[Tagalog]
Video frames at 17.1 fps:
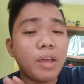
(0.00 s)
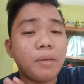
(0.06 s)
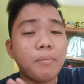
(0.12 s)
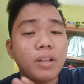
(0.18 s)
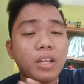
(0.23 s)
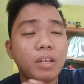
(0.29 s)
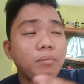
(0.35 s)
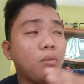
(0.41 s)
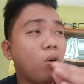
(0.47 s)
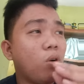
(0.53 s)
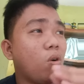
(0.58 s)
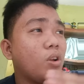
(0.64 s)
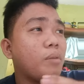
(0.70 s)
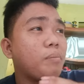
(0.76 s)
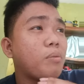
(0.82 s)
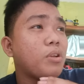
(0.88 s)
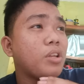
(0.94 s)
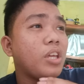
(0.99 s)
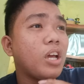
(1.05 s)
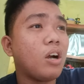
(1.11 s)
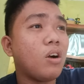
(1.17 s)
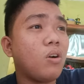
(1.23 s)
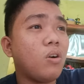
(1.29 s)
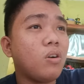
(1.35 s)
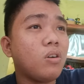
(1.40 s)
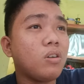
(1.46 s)
I mean, imuon na po
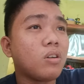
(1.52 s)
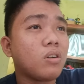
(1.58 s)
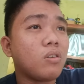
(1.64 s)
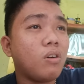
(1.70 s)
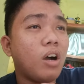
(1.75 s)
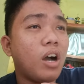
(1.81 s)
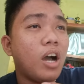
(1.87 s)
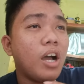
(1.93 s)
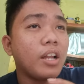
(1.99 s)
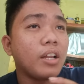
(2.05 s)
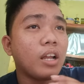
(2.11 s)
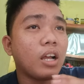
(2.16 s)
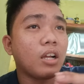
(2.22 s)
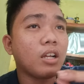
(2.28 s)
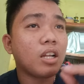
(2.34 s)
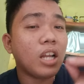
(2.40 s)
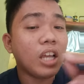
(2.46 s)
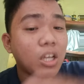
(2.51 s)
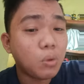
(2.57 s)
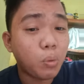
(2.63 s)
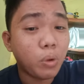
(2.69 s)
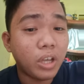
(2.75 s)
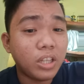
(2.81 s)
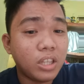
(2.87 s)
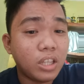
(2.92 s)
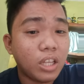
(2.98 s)
niya og kuan ang
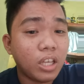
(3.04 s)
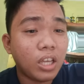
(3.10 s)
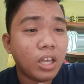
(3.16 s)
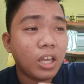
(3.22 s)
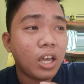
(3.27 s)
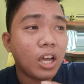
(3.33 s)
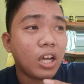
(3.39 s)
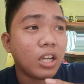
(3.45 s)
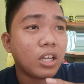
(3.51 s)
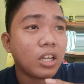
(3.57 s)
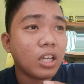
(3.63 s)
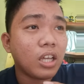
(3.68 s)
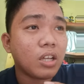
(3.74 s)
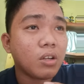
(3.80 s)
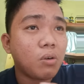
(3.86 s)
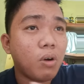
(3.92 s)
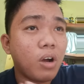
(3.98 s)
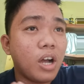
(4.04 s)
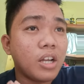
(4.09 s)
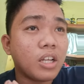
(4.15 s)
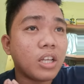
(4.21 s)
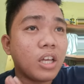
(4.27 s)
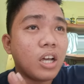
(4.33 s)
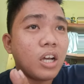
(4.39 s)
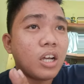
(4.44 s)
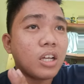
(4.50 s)
liquid iyang ikuan
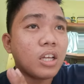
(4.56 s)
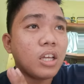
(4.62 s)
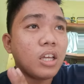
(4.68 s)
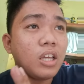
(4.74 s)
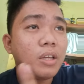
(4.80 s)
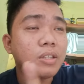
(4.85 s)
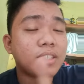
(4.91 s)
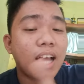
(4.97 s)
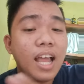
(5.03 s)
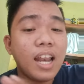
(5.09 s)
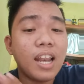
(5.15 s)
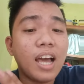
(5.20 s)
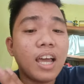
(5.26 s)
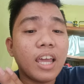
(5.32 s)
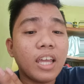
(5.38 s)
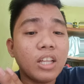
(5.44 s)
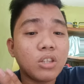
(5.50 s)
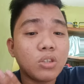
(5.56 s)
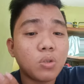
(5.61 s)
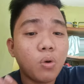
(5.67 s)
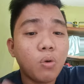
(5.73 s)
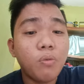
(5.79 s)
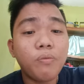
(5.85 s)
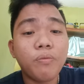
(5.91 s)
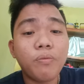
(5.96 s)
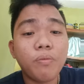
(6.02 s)
iyang isala
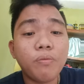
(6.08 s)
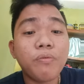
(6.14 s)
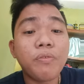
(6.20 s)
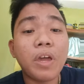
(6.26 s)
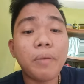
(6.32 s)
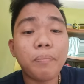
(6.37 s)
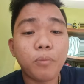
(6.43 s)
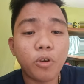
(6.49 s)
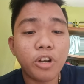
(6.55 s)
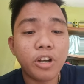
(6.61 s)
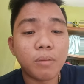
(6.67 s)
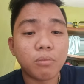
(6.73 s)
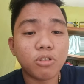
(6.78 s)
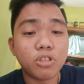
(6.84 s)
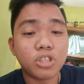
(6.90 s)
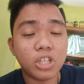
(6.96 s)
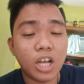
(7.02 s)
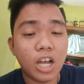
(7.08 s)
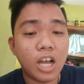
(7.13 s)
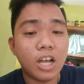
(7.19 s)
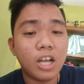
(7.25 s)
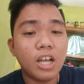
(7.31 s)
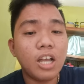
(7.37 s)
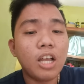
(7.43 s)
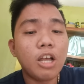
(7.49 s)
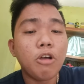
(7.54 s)
into vapor na po
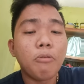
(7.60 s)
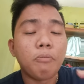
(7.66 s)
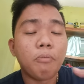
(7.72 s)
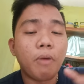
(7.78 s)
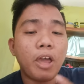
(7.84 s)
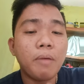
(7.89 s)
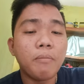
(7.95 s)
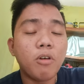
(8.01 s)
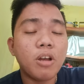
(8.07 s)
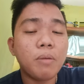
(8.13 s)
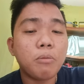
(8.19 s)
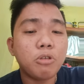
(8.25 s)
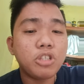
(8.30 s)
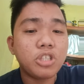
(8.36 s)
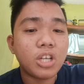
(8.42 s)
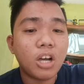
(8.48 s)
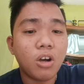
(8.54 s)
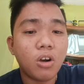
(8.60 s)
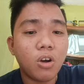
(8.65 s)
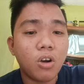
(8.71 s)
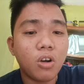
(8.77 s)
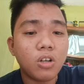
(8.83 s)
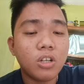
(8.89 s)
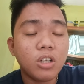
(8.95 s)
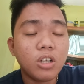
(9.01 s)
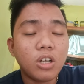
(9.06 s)
siya. Mahimo na po siya
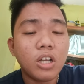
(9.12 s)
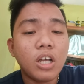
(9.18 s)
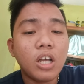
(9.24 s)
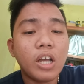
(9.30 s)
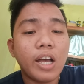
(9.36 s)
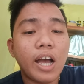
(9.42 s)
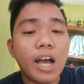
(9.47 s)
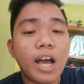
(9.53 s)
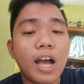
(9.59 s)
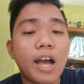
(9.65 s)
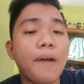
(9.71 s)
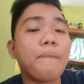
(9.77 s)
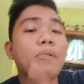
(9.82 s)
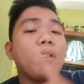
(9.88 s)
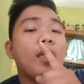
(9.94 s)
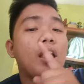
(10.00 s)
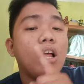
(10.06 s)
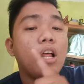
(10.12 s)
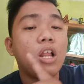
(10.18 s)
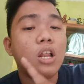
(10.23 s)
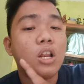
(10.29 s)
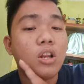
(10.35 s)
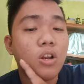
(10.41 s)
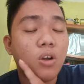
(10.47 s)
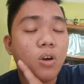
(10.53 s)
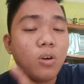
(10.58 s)
og ah uh,
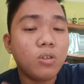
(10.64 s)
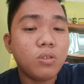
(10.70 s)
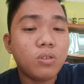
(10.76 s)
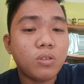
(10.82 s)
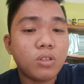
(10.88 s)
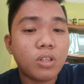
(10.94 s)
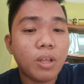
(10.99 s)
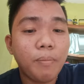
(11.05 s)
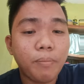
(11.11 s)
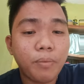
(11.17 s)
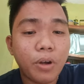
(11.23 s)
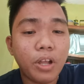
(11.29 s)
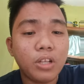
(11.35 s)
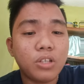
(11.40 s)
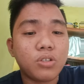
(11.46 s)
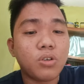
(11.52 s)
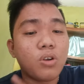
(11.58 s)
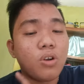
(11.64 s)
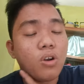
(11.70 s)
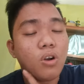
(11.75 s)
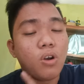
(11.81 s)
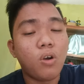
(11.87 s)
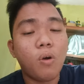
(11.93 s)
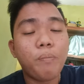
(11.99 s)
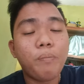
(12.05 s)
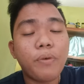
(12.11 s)
low
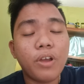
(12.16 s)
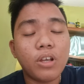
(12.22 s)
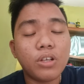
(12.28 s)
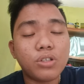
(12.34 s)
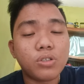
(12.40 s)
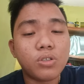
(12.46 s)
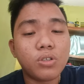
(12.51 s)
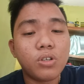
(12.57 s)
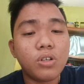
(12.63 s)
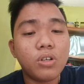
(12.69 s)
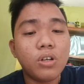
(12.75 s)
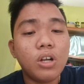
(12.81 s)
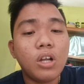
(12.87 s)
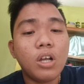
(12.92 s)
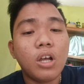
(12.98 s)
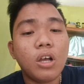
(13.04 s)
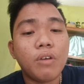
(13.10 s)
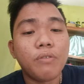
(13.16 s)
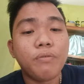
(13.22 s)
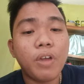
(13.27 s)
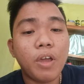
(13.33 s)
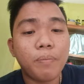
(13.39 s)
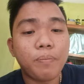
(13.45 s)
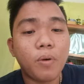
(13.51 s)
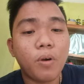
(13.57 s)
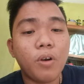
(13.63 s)
temperature, low pressure
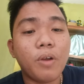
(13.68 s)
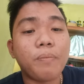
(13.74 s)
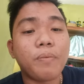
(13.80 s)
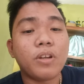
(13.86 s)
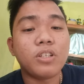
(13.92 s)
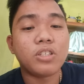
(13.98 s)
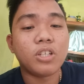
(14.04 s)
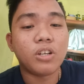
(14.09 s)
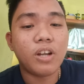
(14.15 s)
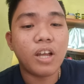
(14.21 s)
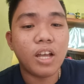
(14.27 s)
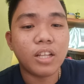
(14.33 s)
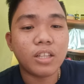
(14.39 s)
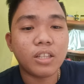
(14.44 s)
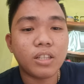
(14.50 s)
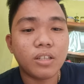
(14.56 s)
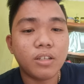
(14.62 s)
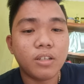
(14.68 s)
vapor refrigerant.